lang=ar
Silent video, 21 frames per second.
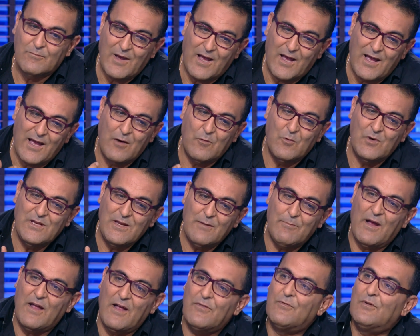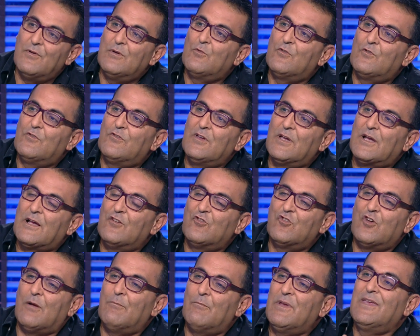حاول يبحث في الموسيقى
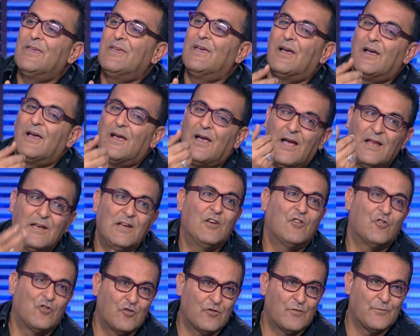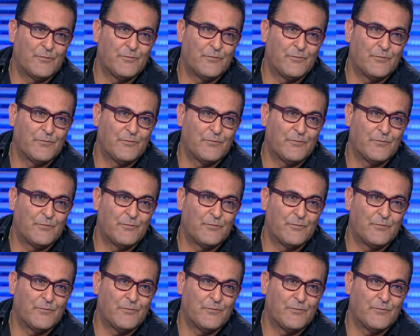الشعبية علاش